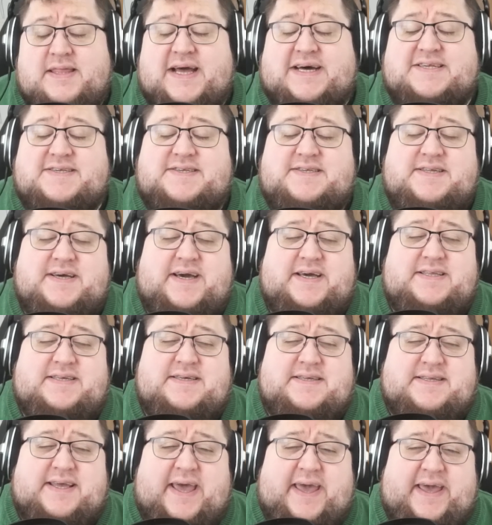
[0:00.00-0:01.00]
Das
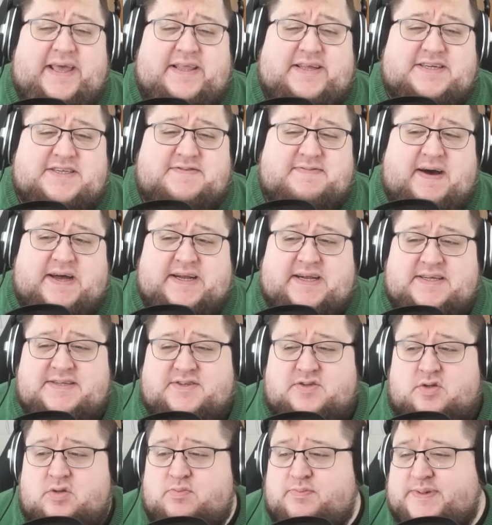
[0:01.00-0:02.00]
dritte Date, das war dann
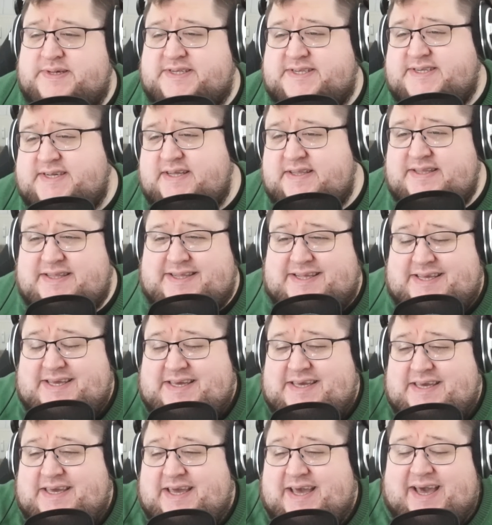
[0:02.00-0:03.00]
so ein bisschen
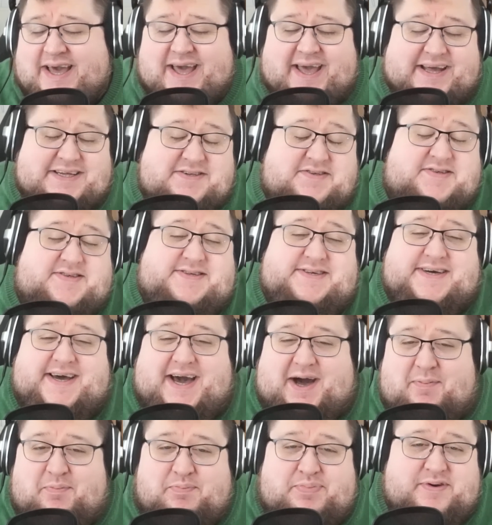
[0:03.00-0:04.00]
die
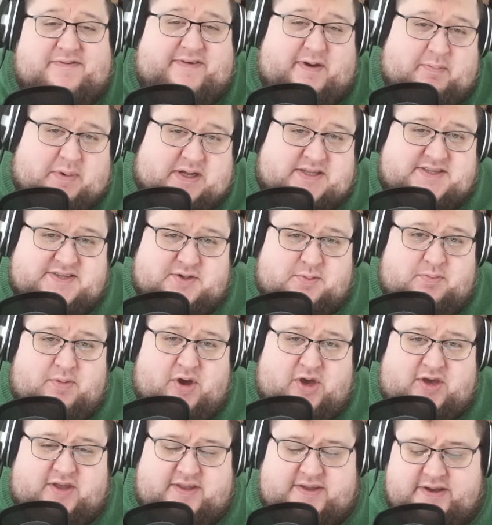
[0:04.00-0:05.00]
Resterampe, wenn man so
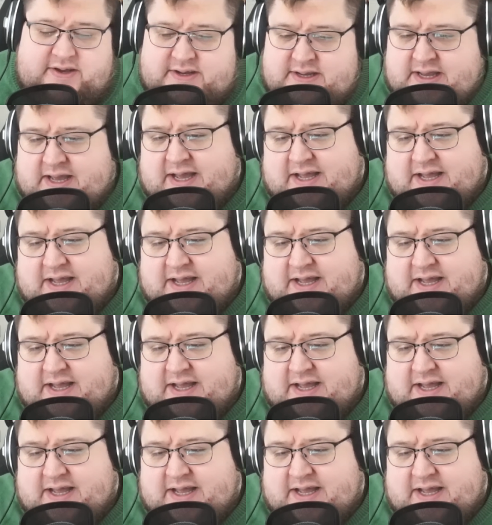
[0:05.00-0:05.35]
möchte.